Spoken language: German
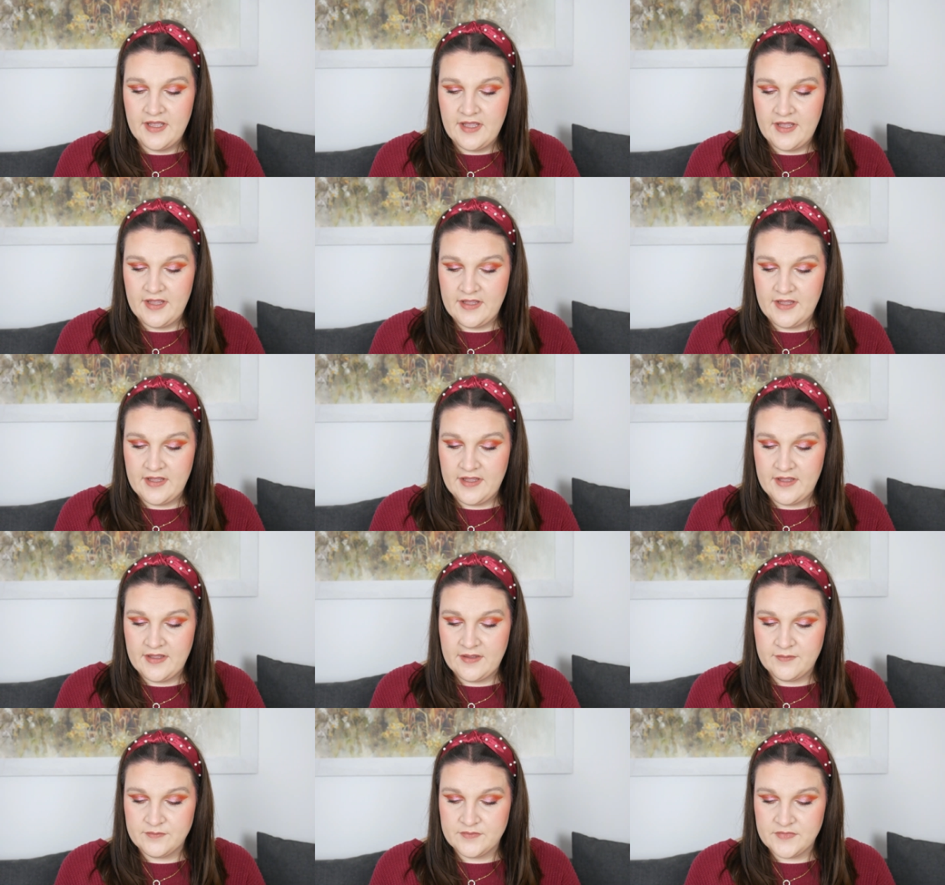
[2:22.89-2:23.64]

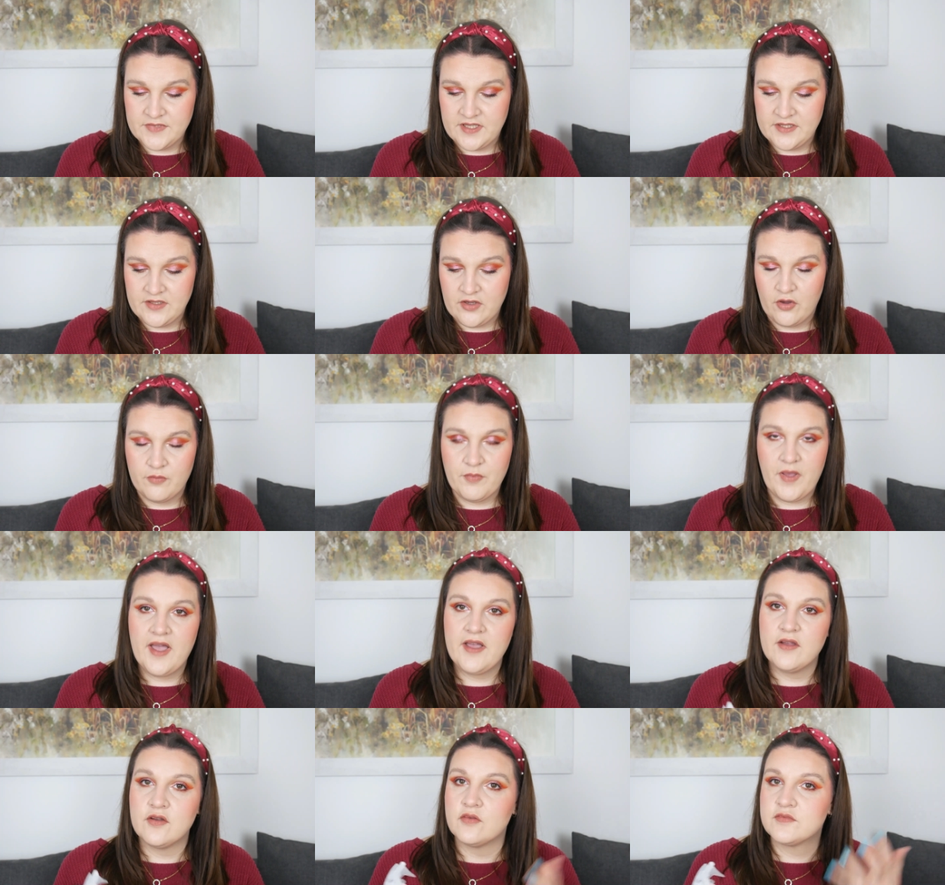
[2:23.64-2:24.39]
Ähm, genau,
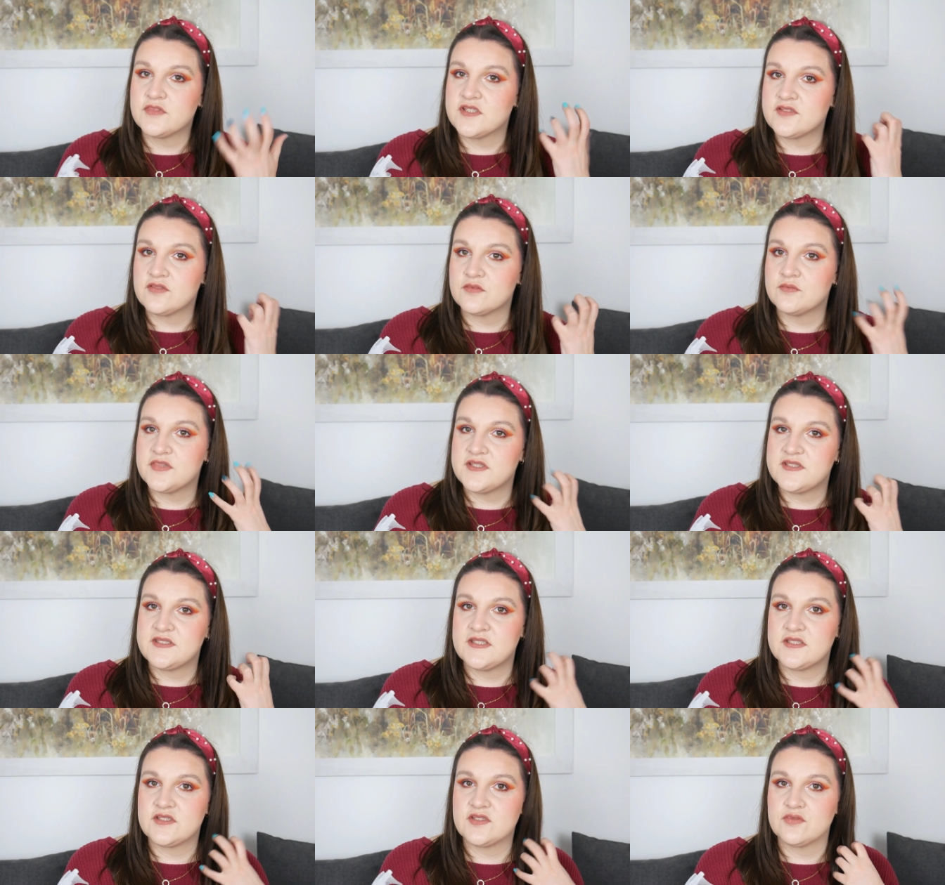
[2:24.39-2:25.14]
machen, um das so ein
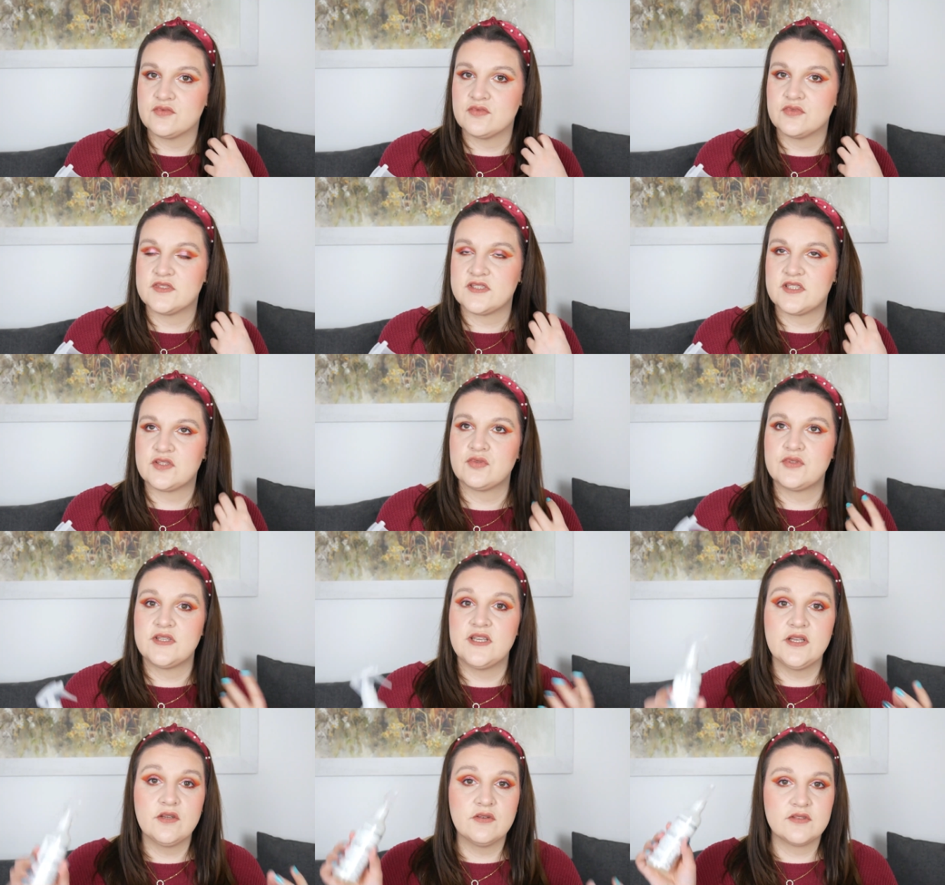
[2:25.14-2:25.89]
bisschen zu
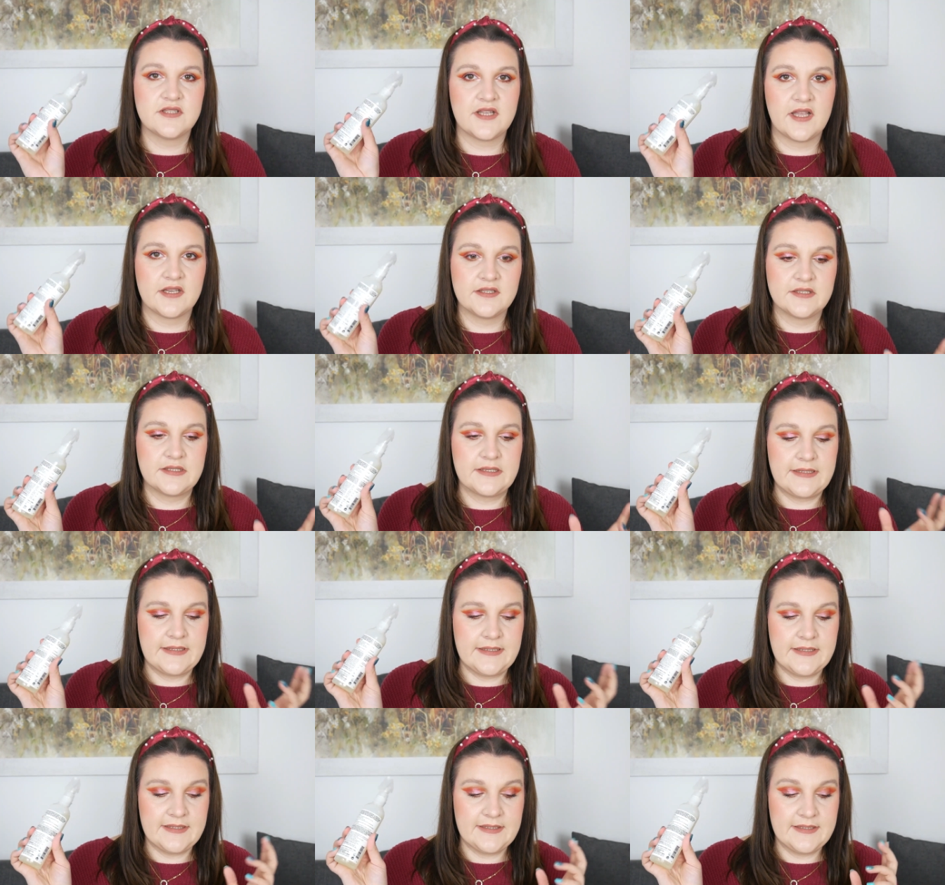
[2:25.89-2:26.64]
satuieren und dann
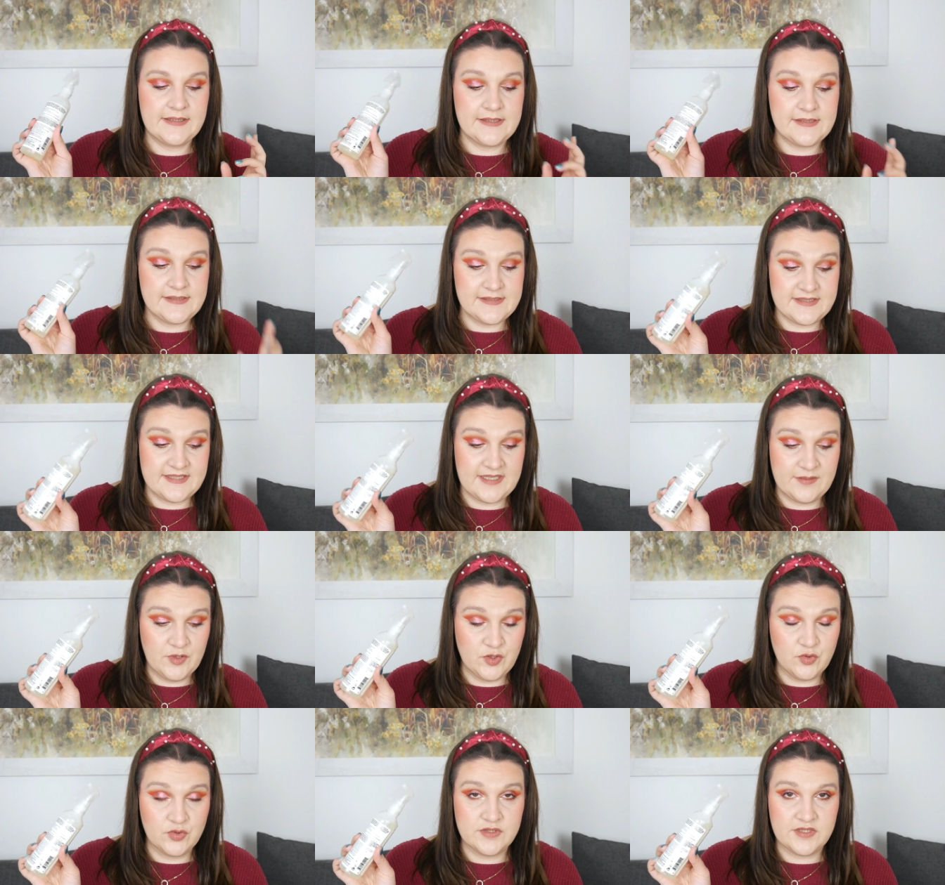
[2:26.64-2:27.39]
äh,
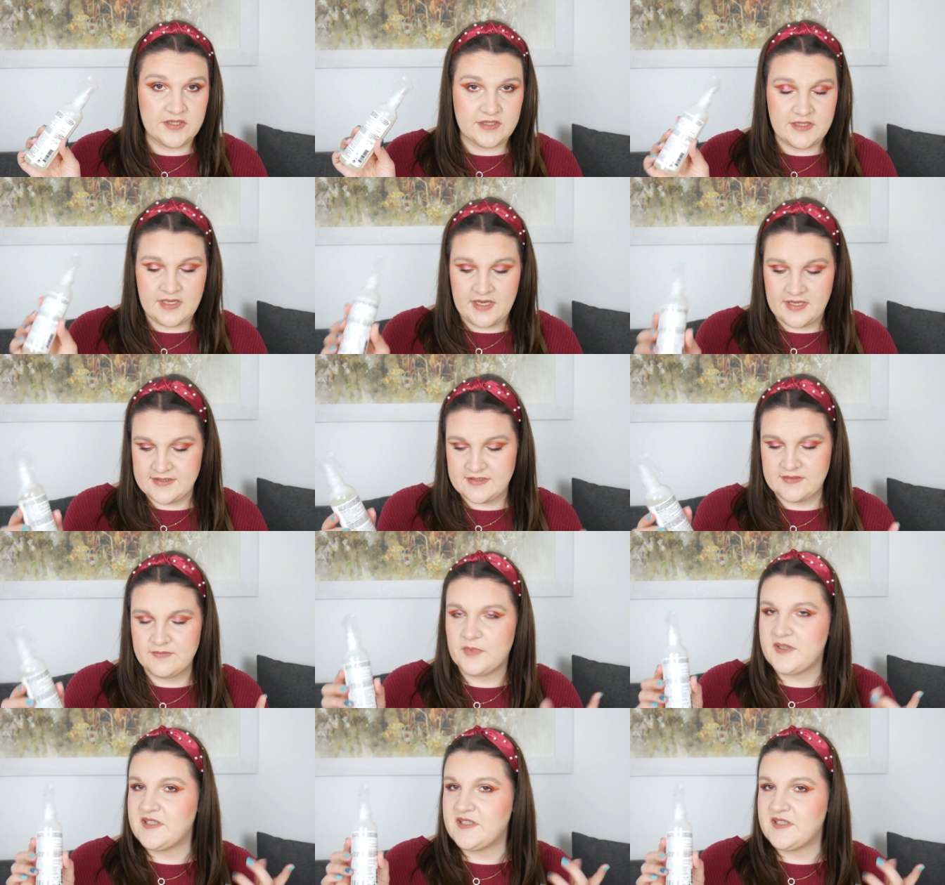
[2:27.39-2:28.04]
10 Minuten drin lassen.